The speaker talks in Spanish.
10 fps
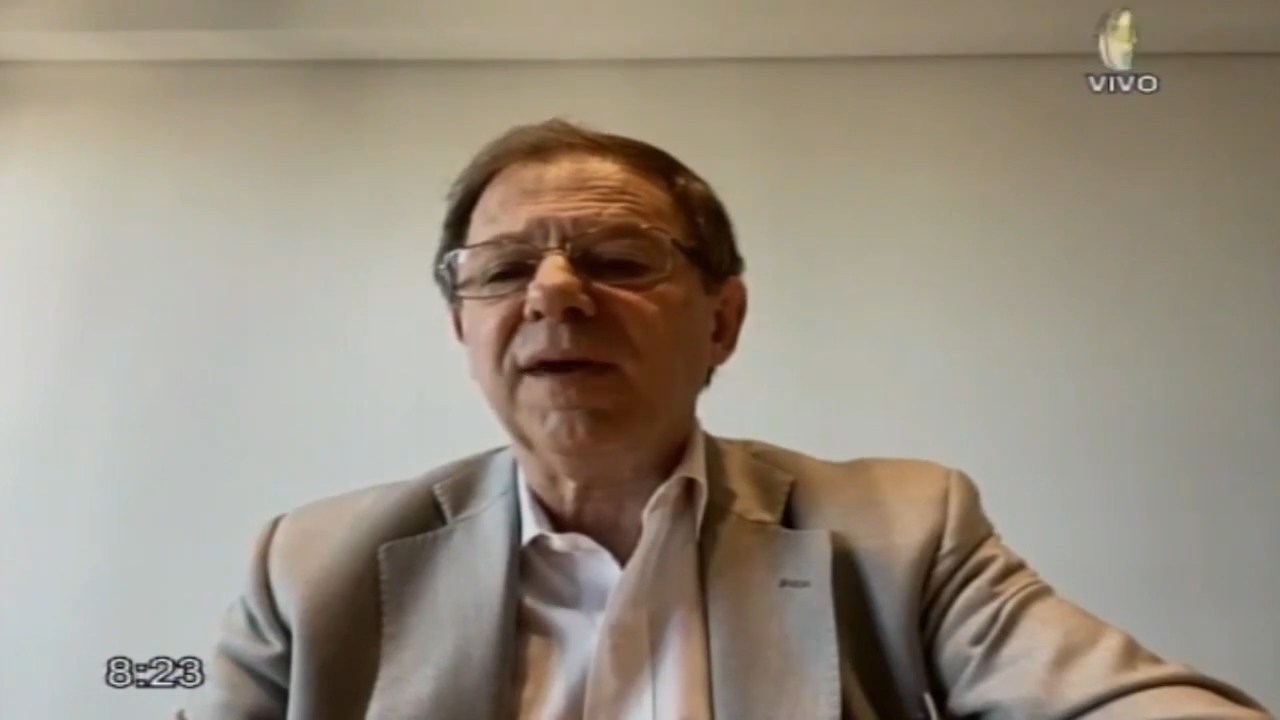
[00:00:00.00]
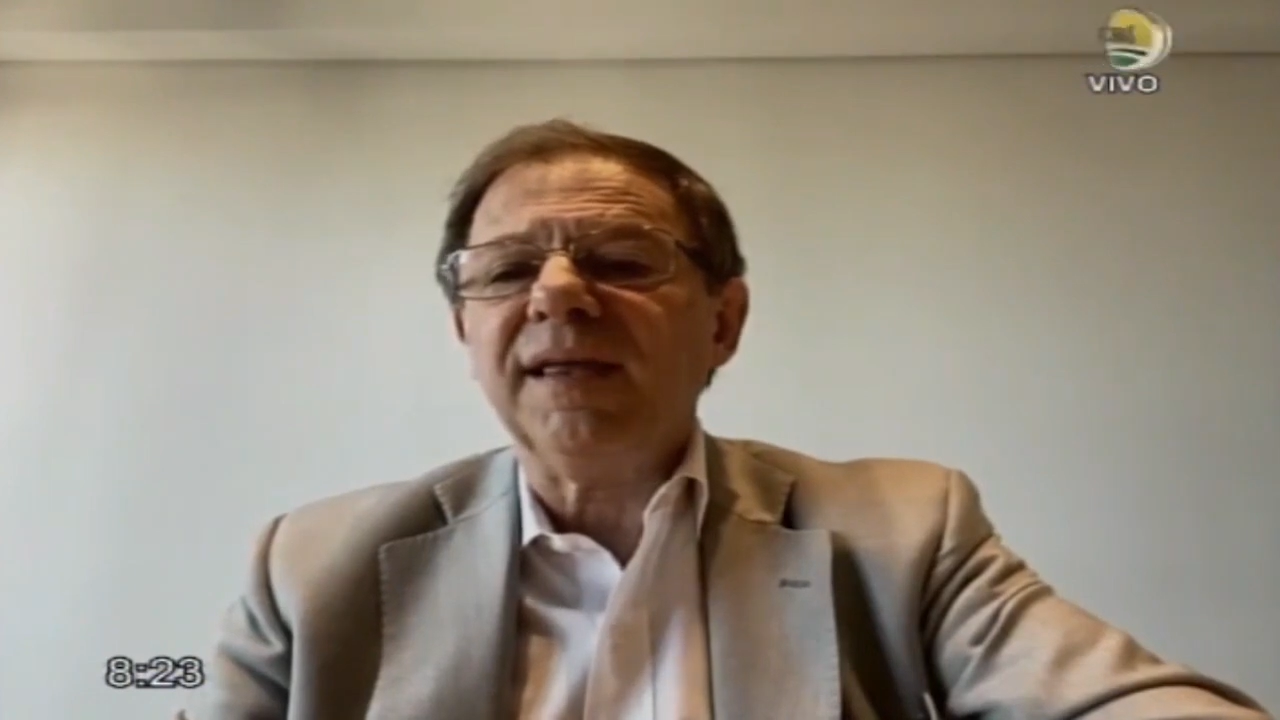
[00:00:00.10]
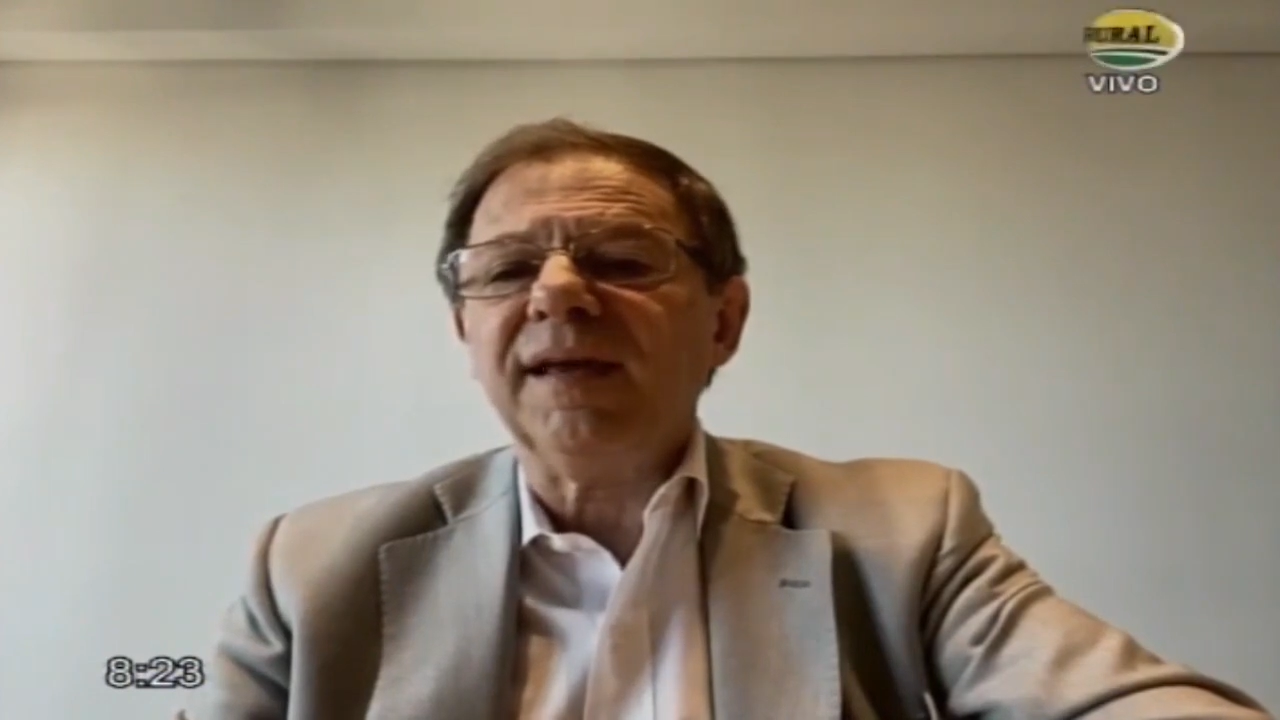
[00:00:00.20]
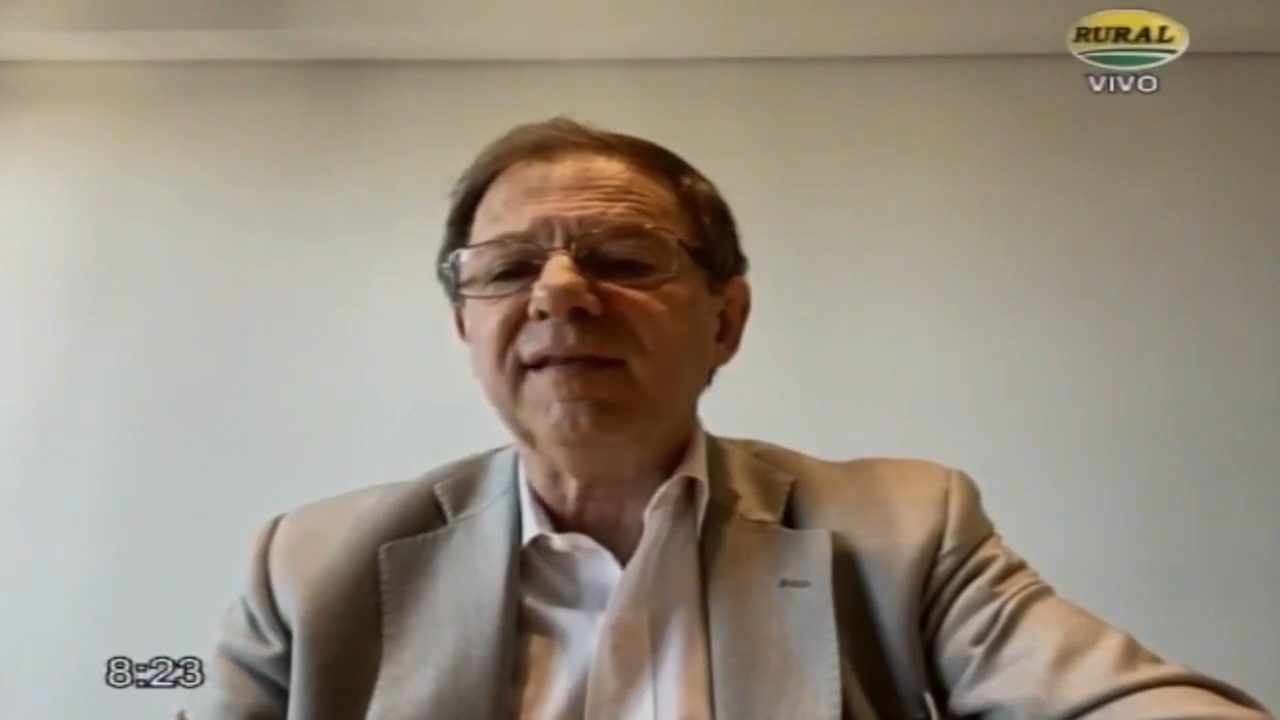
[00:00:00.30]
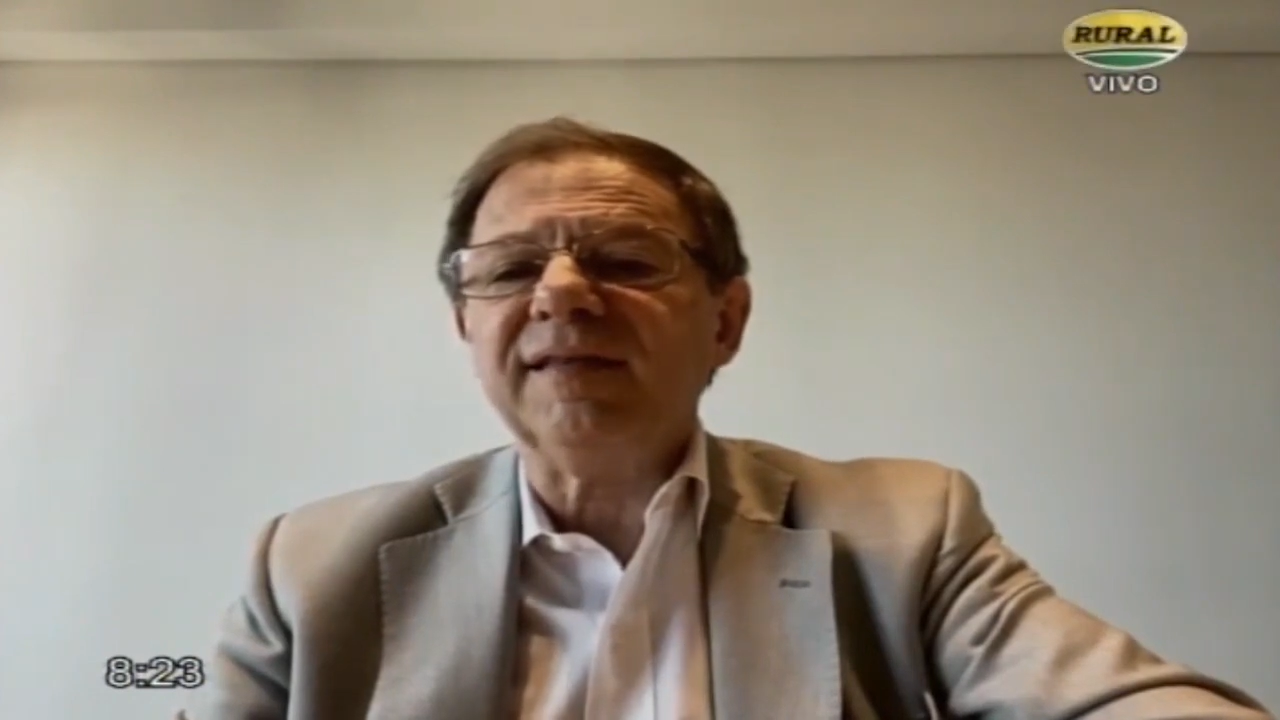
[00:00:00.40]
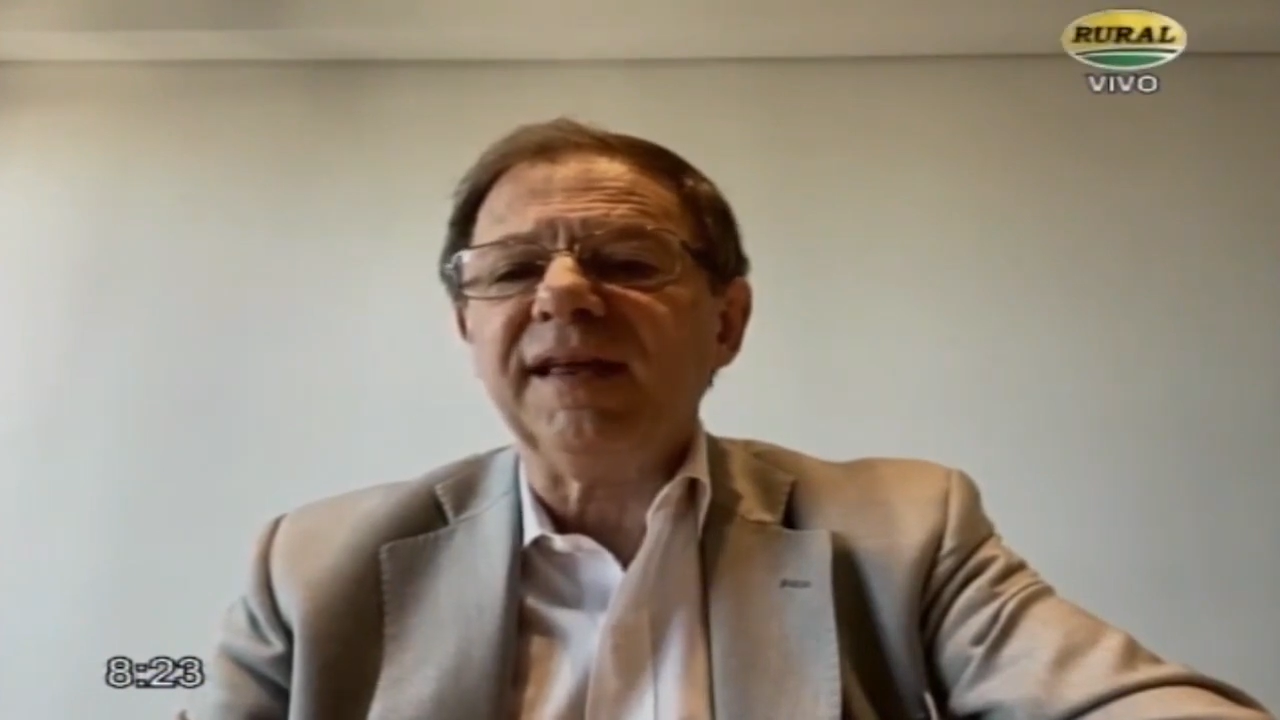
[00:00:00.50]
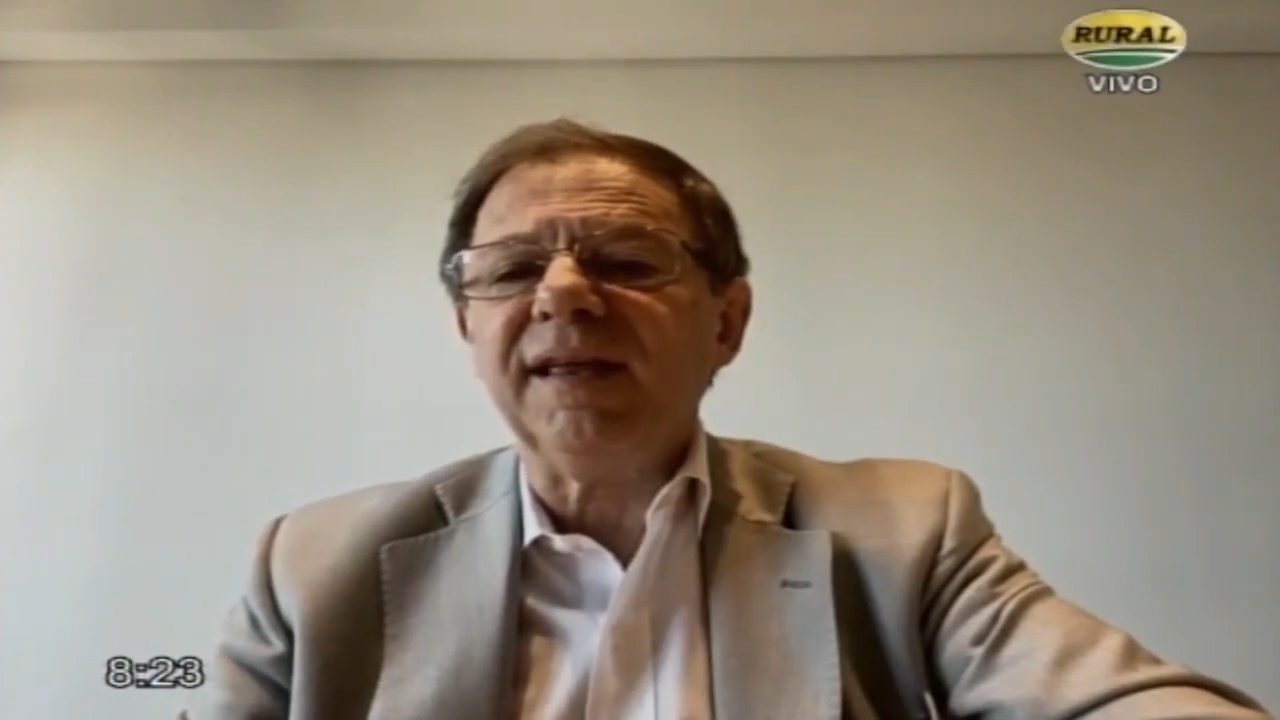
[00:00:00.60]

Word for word: y seriedad